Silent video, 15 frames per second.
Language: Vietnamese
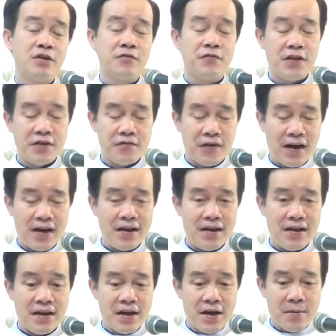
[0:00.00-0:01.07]
Vì
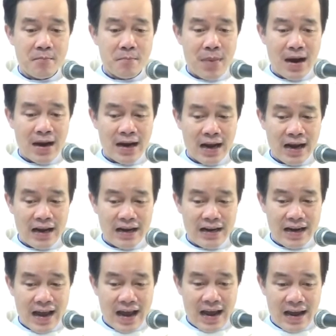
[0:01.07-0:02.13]
vậy mà Ngài
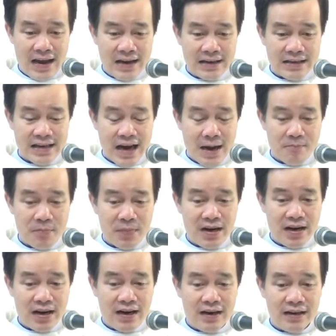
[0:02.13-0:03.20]
đã gặp
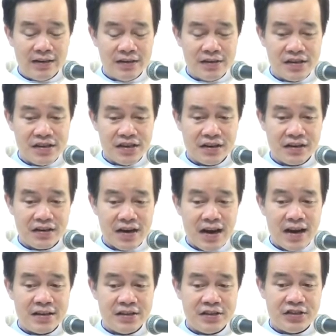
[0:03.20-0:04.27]
gỡ những
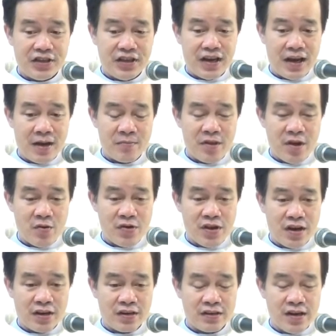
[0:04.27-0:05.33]
anh chị em giáo
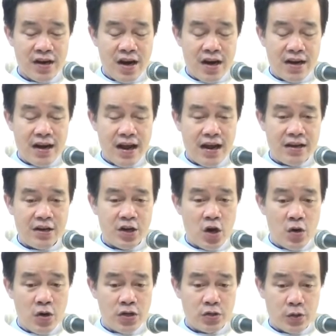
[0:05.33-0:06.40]
dân để
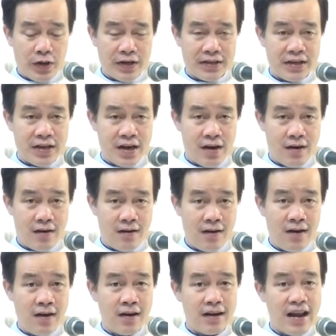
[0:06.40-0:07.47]
nói chuyện với họ,
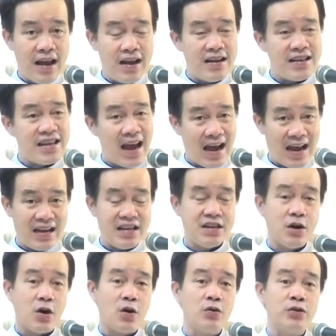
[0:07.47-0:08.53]
để dạy
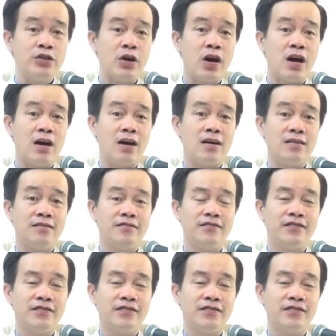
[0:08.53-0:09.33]
dỗ cho họ.